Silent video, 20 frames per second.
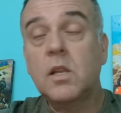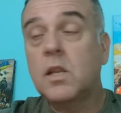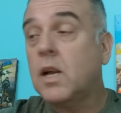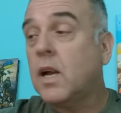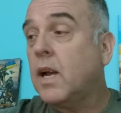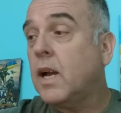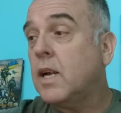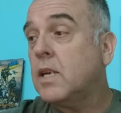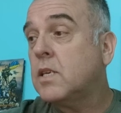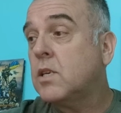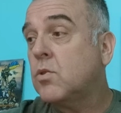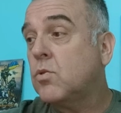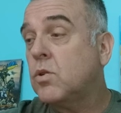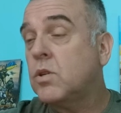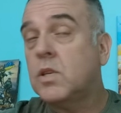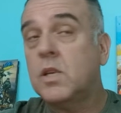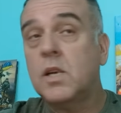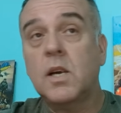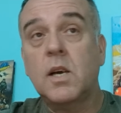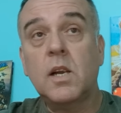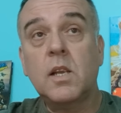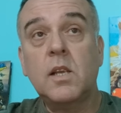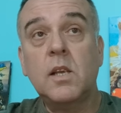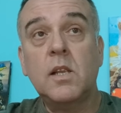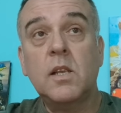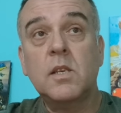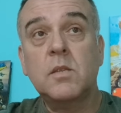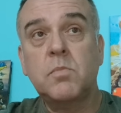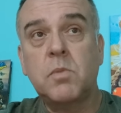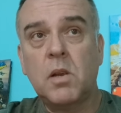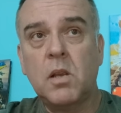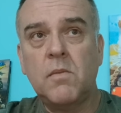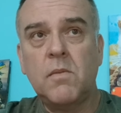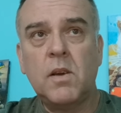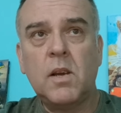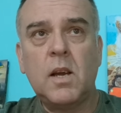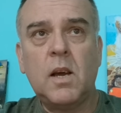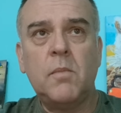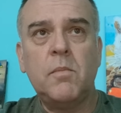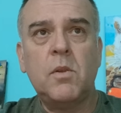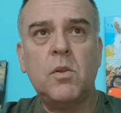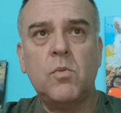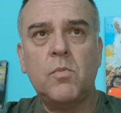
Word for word: Такая же точно картина с броневиками,